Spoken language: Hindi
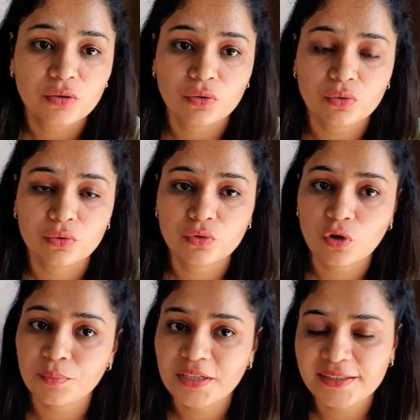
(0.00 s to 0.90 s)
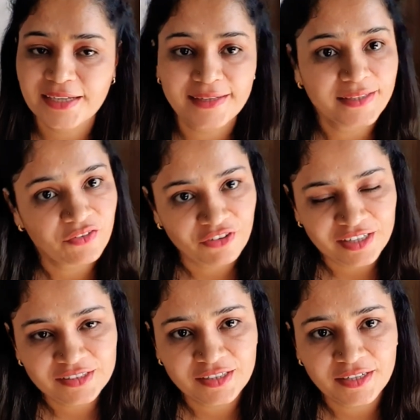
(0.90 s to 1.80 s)
तो दो मिनट के लिए
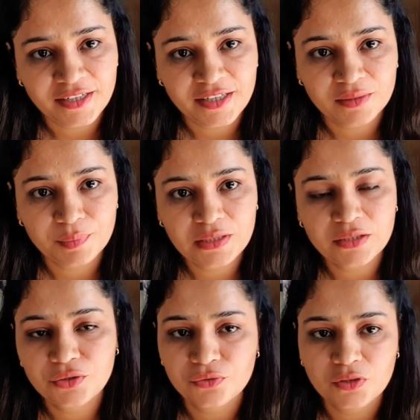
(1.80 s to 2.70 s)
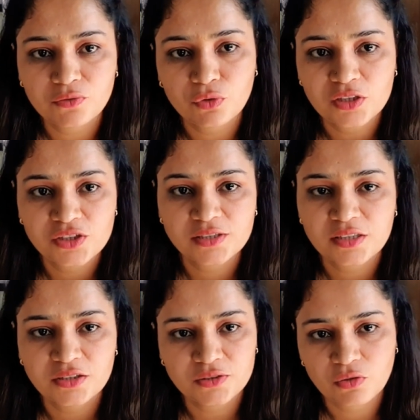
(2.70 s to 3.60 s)
वेट करेंगे अभी क्योंकि वो अच्छे से
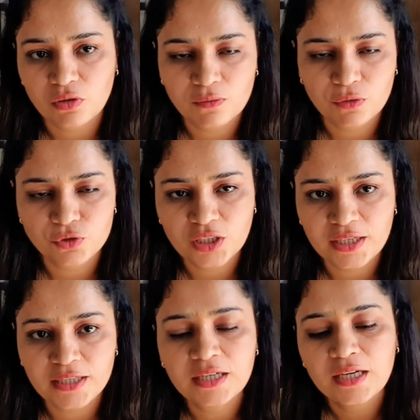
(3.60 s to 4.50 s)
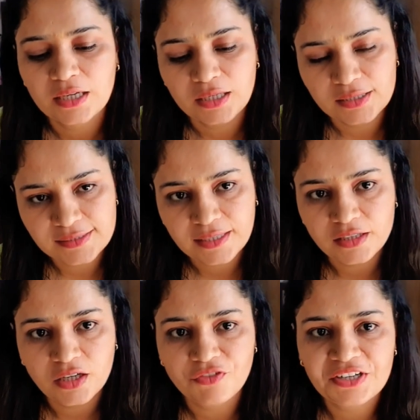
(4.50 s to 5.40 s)
डिजोल्व हो जाए इसके
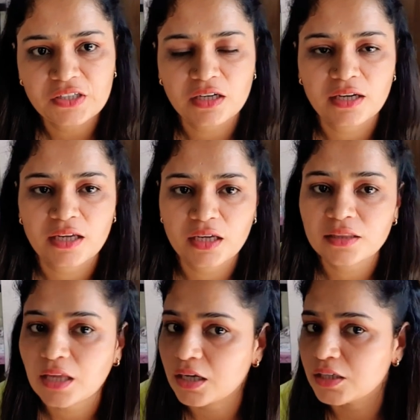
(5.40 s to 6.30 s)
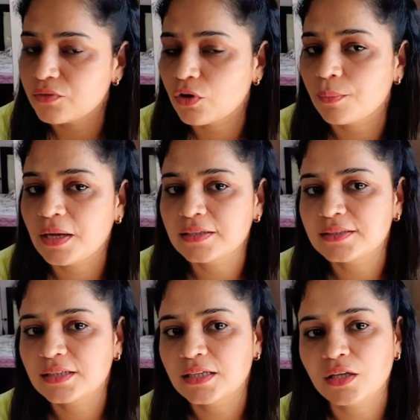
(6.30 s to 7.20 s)
लिए वेट करेंगे ताकि वो हमारी
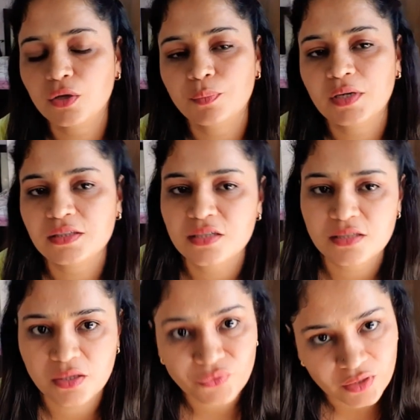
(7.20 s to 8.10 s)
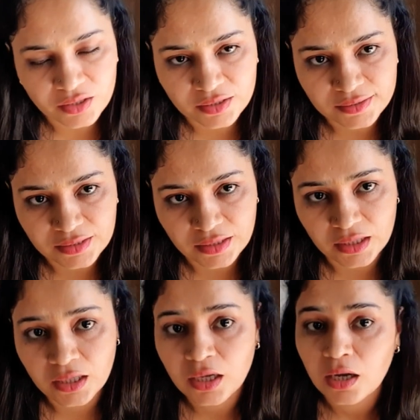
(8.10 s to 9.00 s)
स्किन के ऊपर अच्छे से वर्क कर
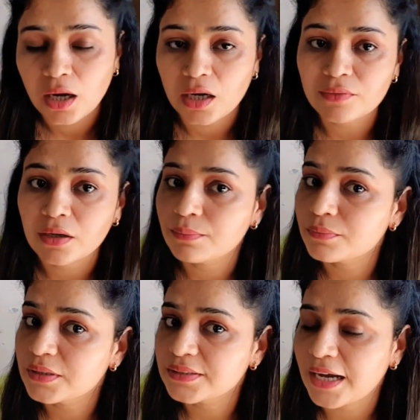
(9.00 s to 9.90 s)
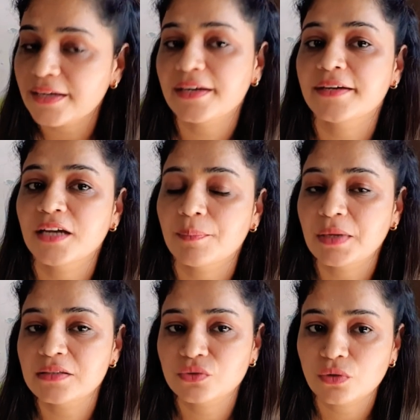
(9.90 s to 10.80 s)
सके अब हम डिज़ायर एरिया
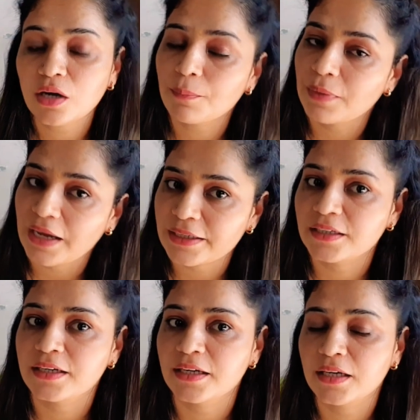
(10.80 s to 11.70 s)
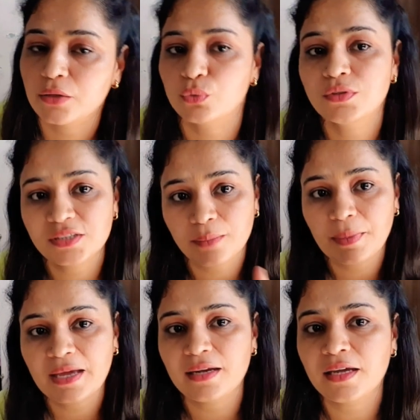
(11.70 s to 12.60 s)
पे इसको अप्लाई करेंगे उससे
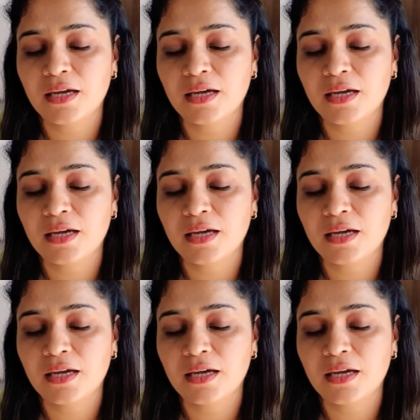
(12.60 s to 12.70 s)
पहले